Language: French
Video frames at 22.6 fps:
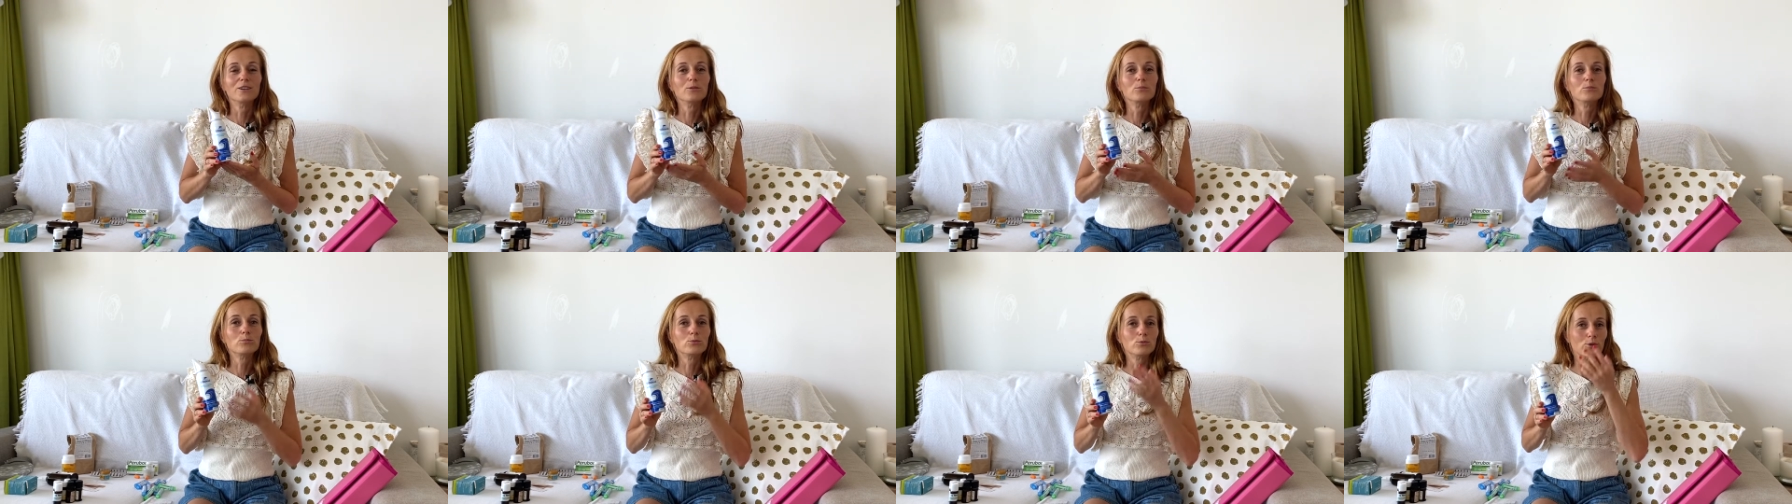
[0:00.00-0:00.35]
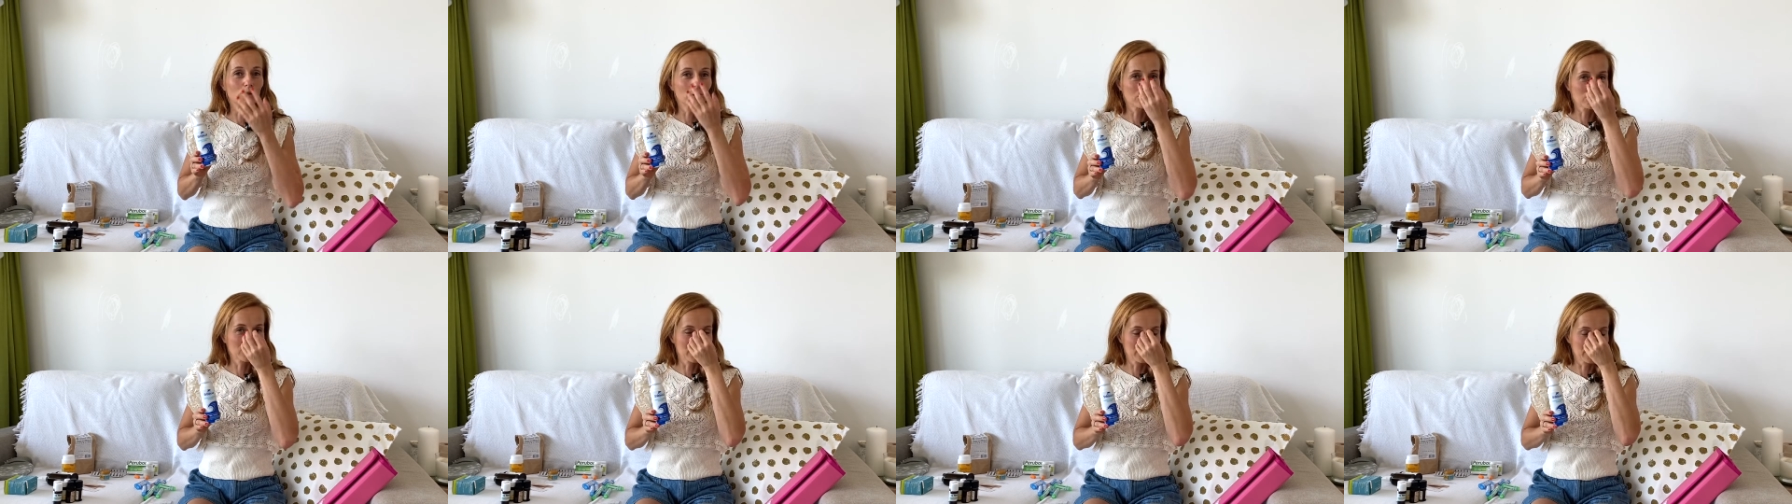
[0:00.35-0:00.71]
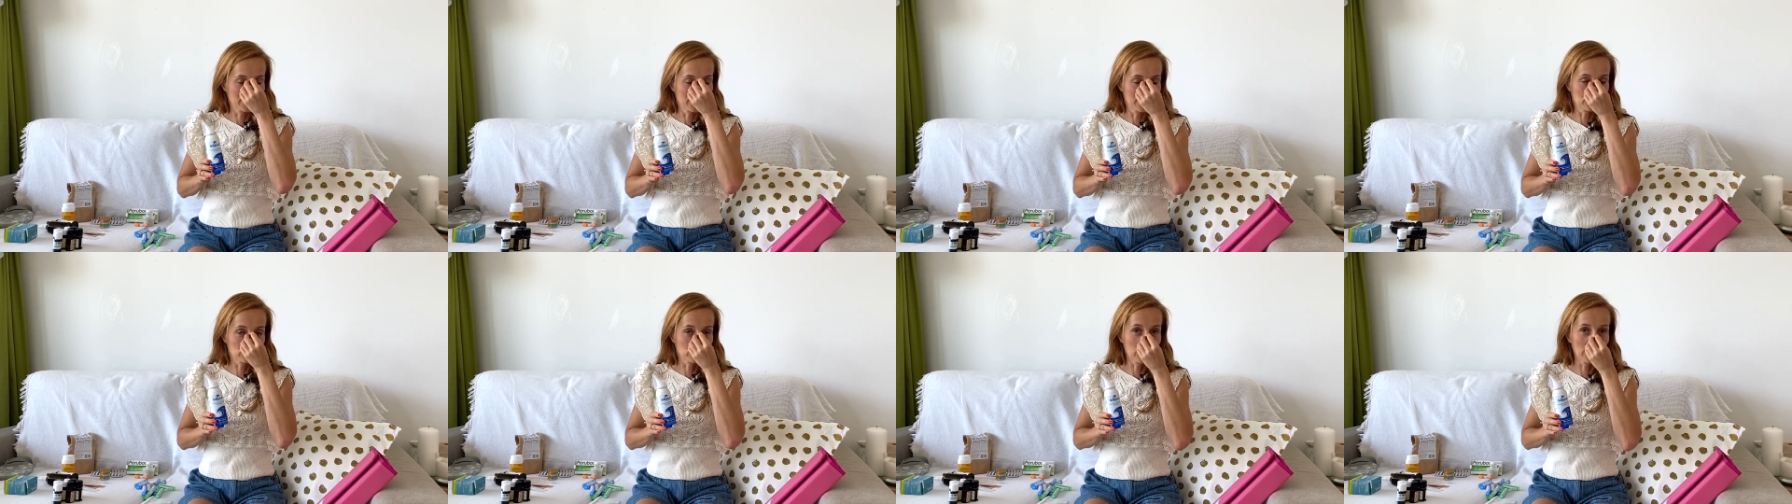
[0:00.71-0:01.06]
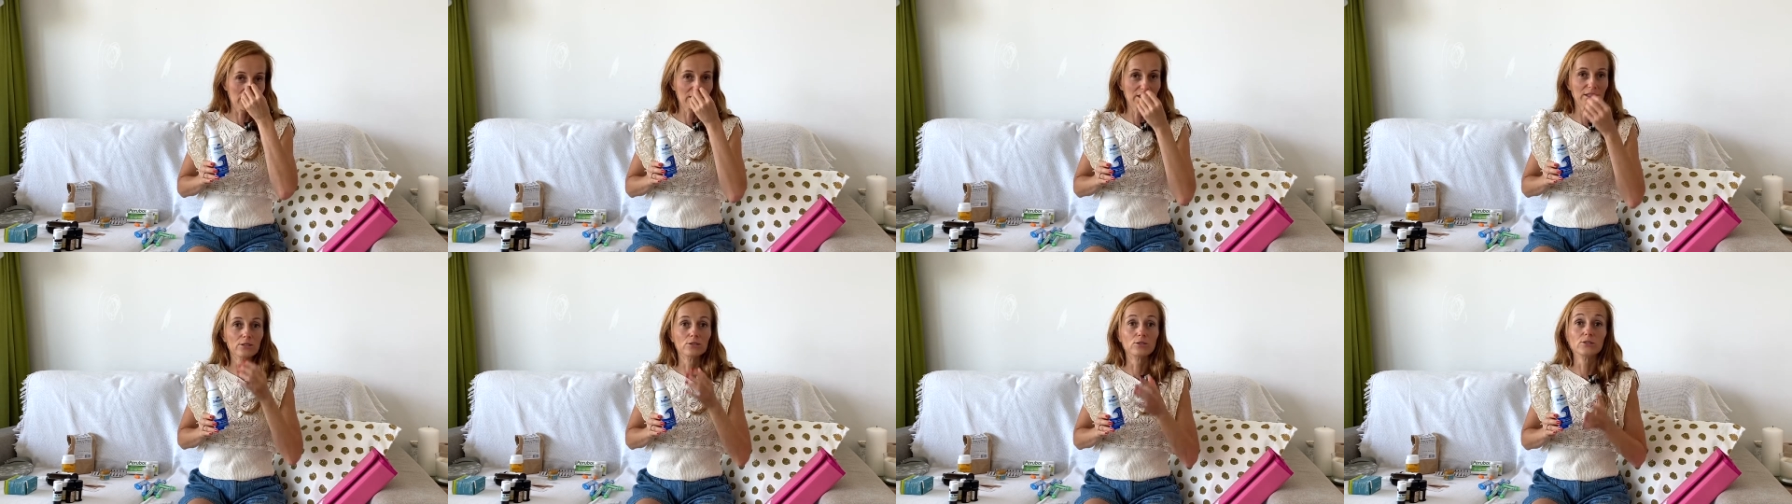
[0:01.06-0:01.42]
pour euh,
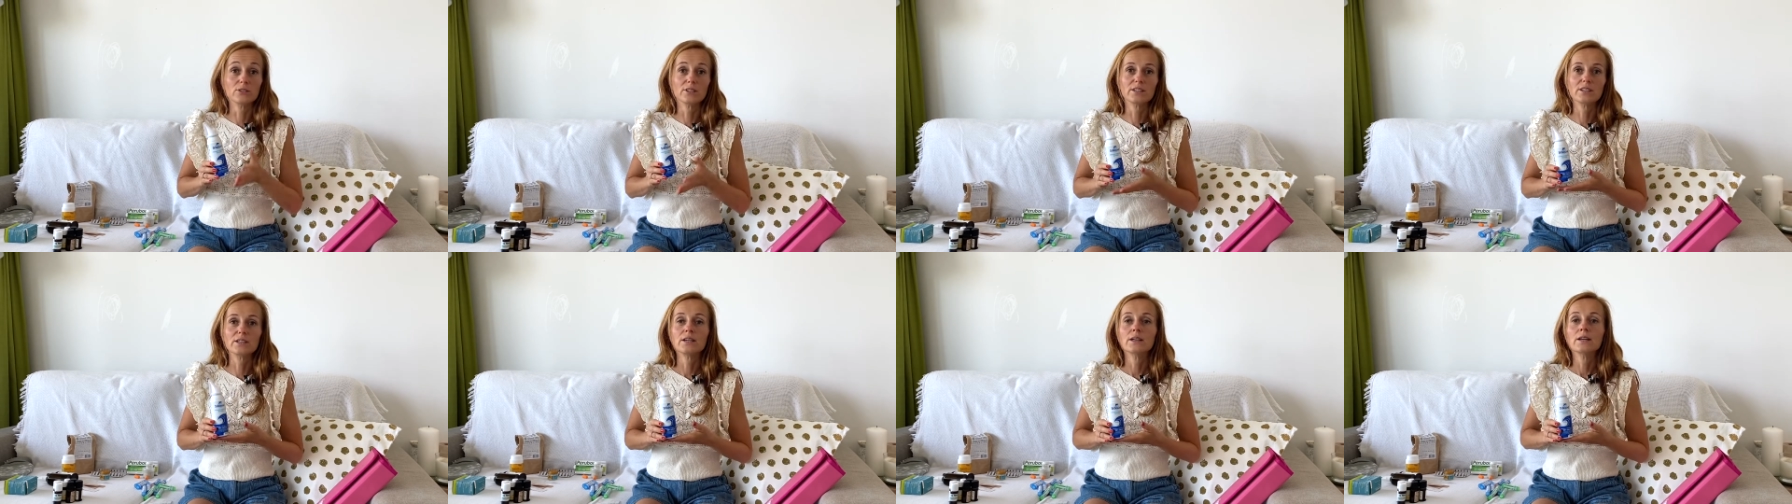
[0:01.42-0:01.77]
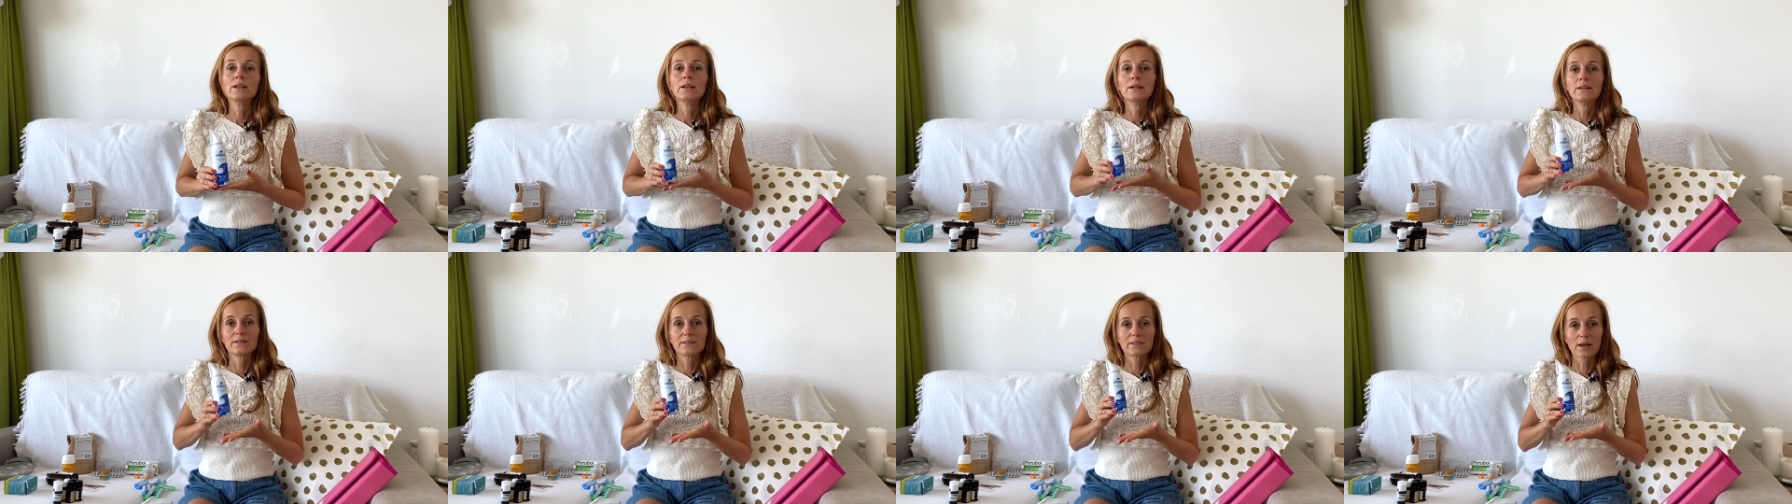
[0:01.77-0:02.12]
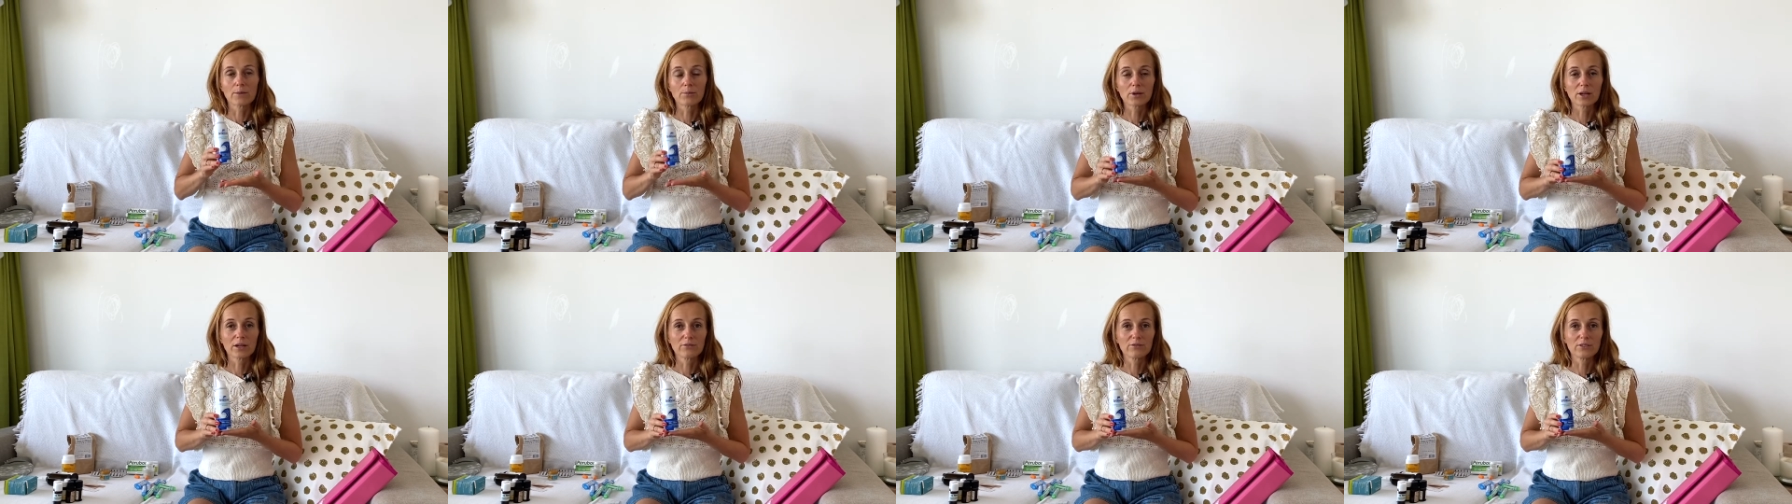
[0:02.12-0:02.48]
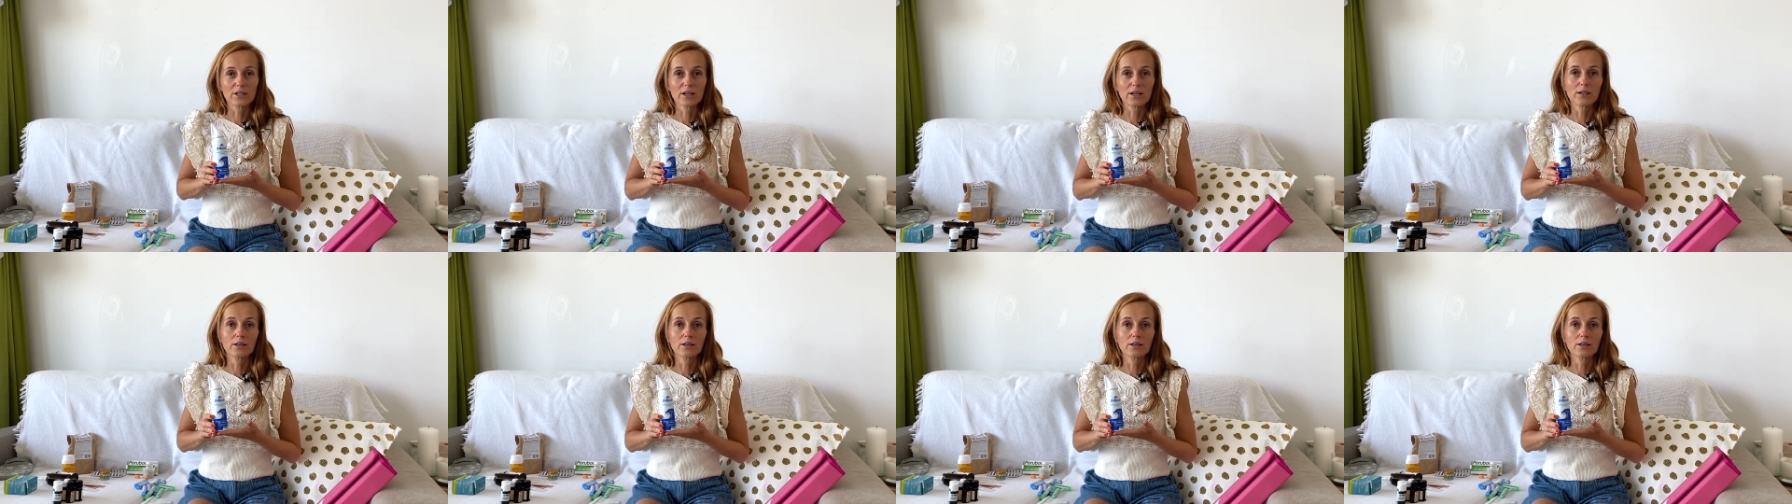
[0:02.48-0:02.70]
nettoyer le nez. Ça prévient